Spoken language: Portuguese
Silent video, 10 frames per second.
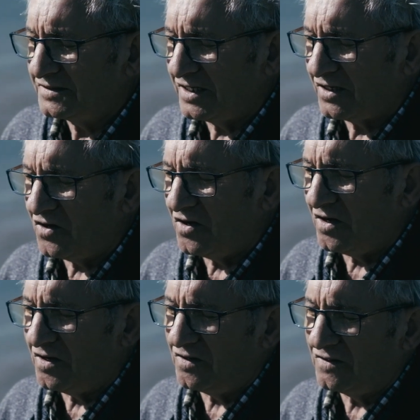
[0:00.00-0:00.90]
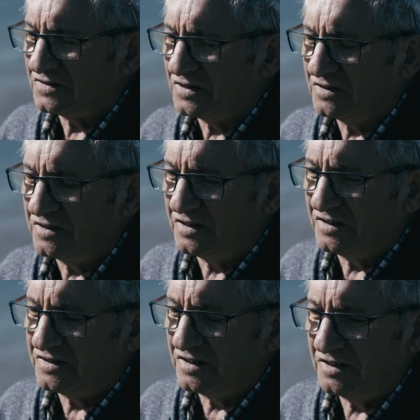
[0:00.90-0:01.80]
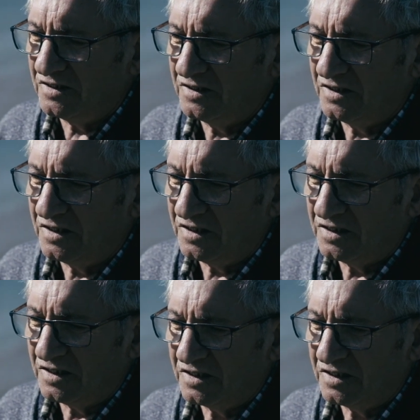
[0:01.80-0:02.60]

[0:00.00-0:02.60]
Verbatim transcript: a ti, Rosa lhe dizia: